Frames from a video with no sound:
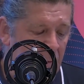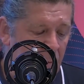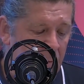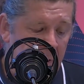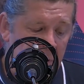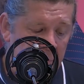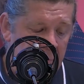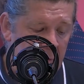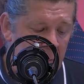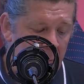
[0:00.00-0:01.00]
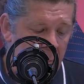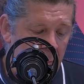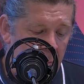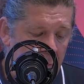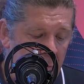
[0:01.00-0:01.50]
Donc on a adapté
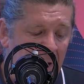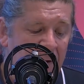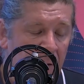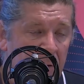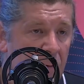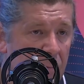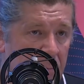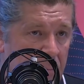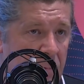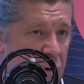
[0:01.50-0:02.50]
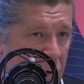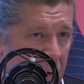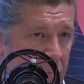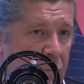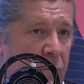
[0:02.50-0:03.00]
l'accueil
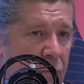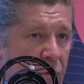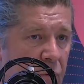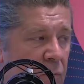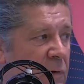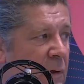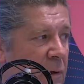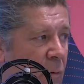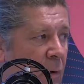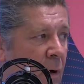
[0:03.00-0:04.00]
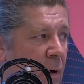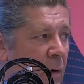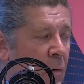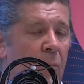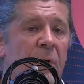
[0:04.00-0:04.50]
déjà pour tous ces clients-là
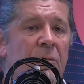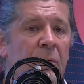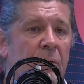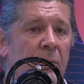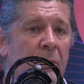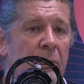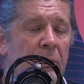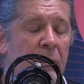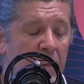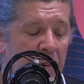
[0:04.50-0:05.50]
en mettant des